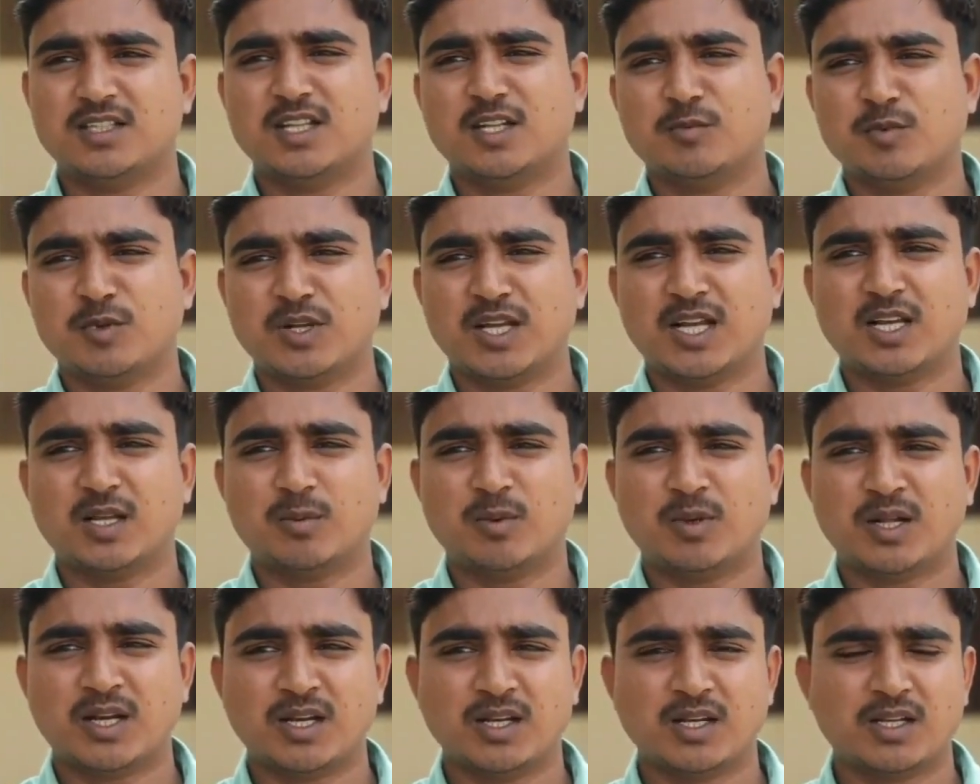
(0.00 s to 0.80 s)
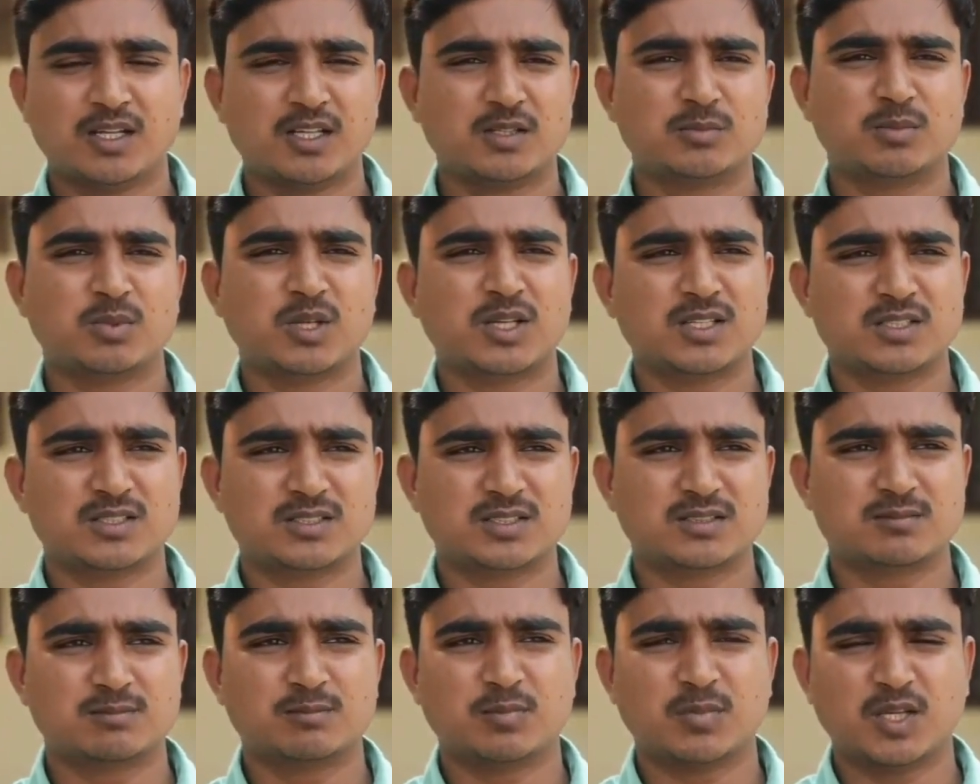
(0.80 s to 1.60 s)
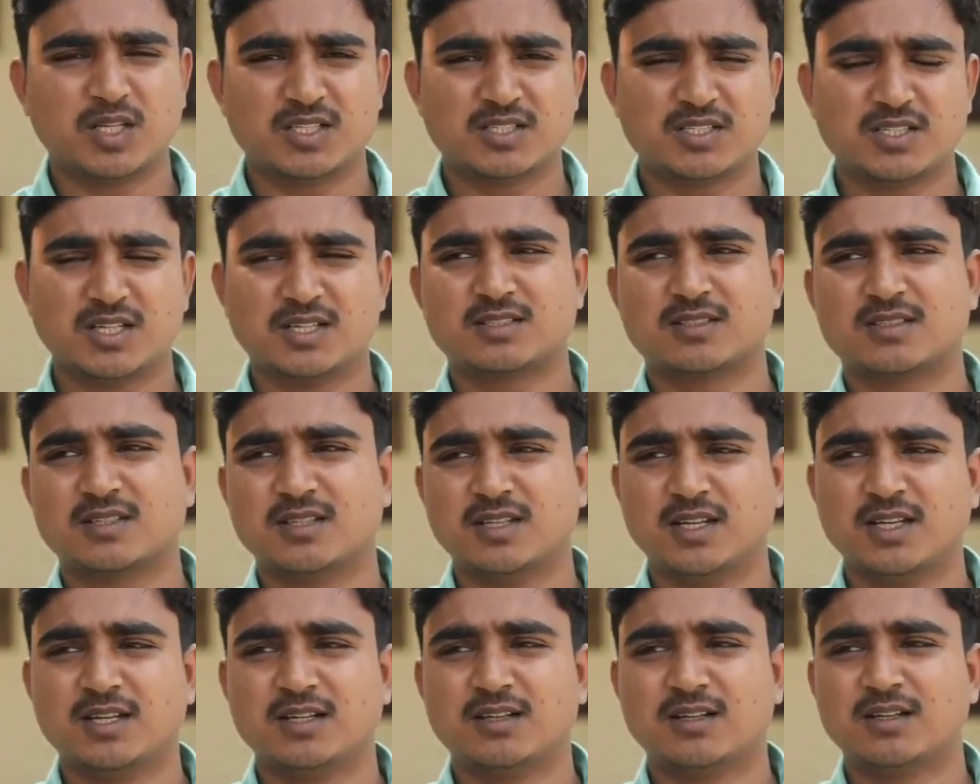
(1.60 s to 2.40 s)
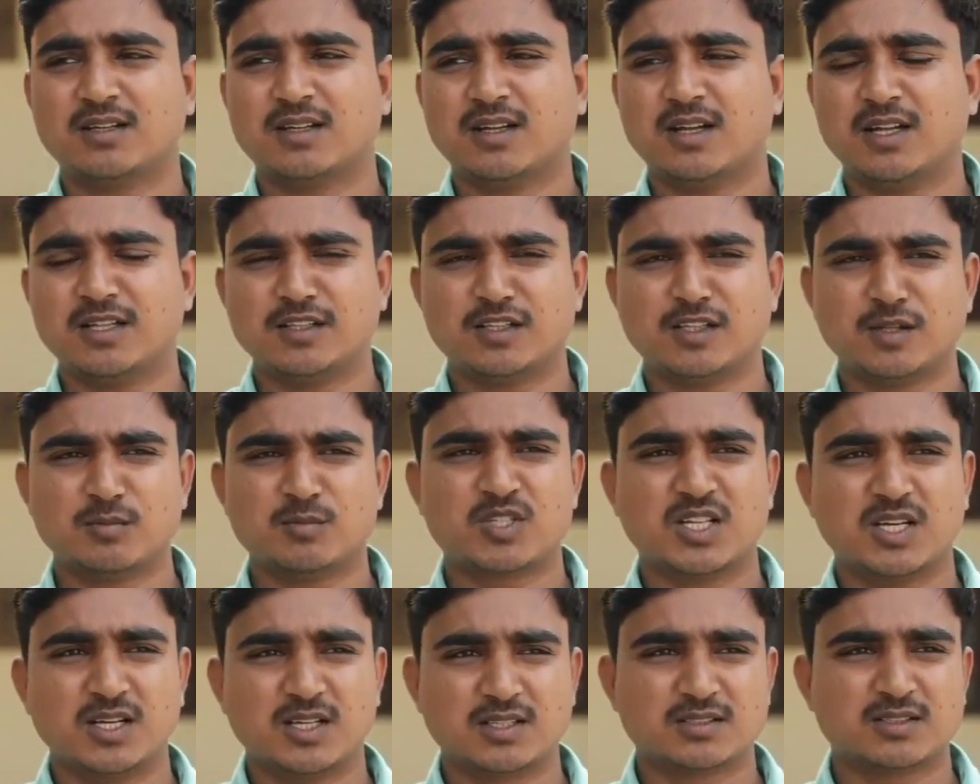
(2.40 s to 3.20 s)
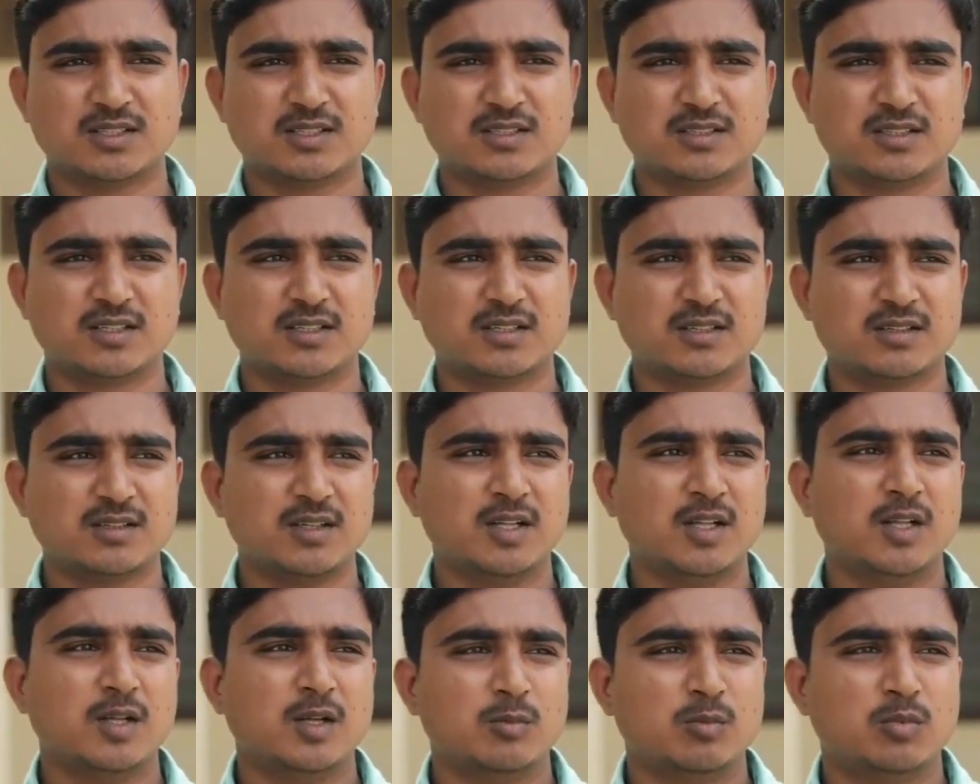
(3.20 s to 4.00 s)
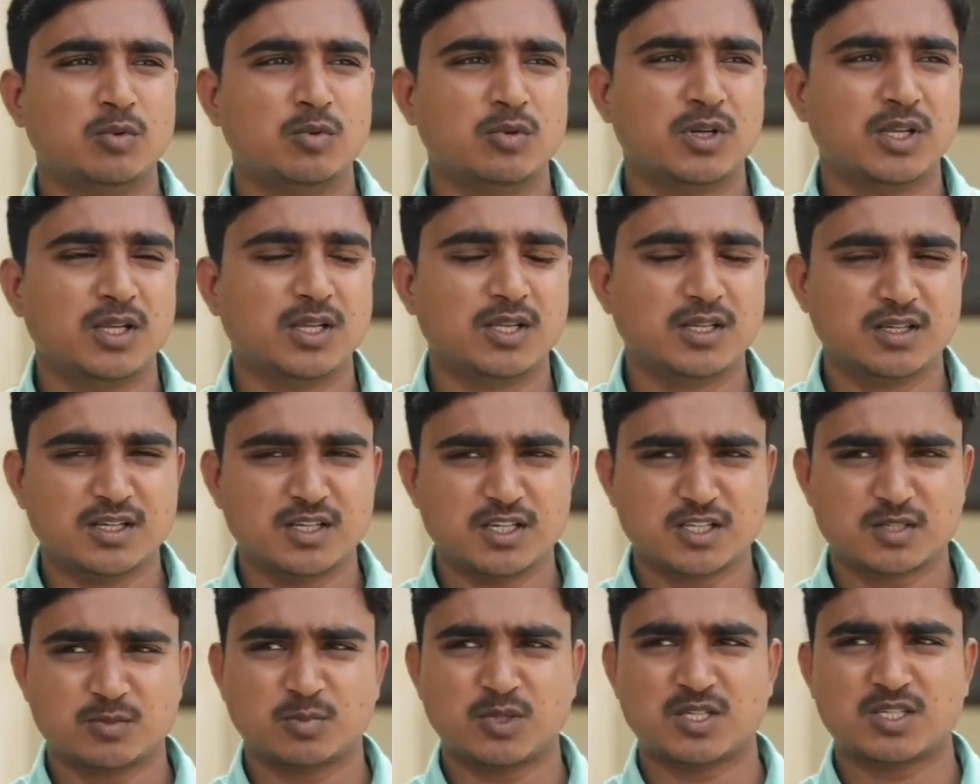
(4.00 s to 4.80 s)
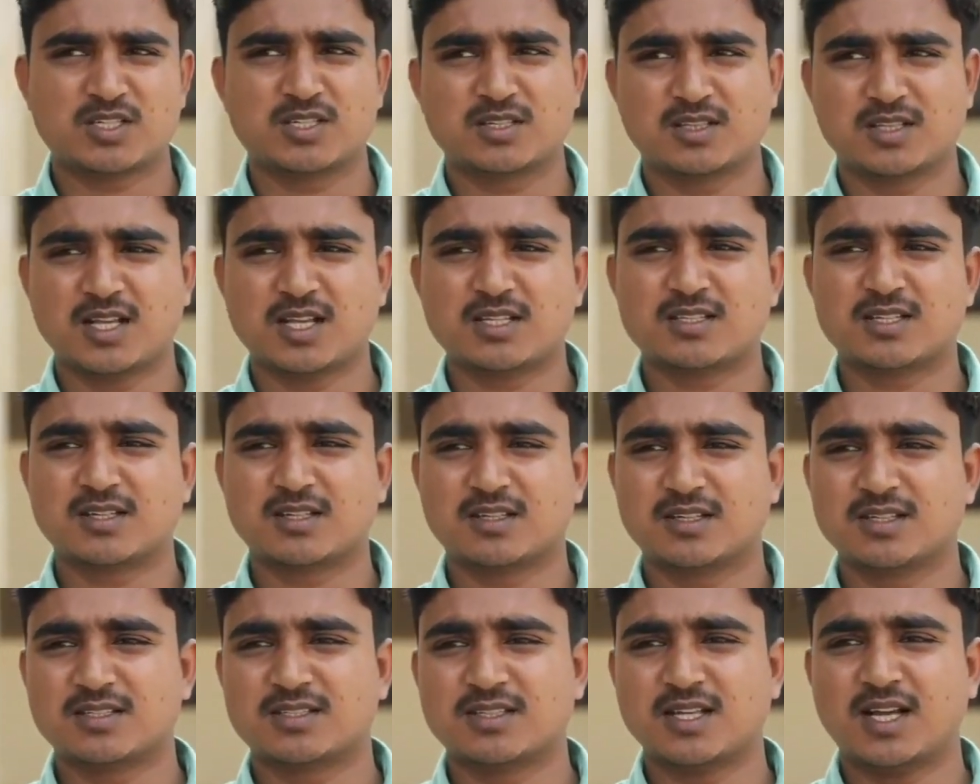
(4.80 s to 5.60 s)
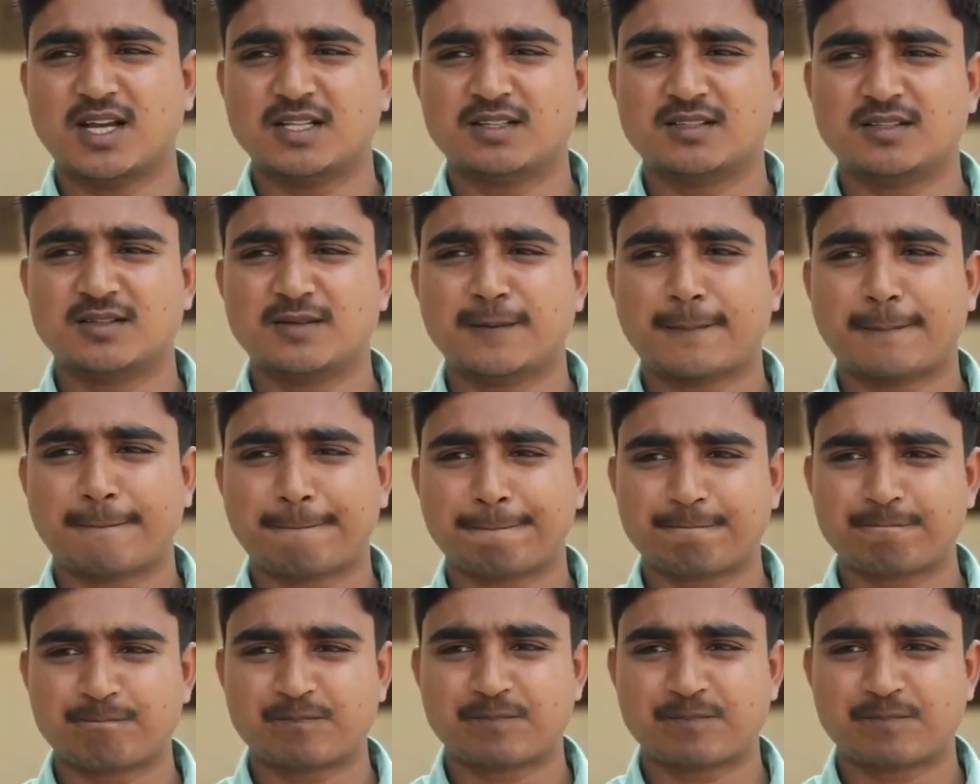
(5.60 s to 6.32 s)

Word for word: इस दरमियान हमारे लिखित परीक्षा से लेकर अंतिम सलेक्शन तक पूरी निष्पक्षता से के साथ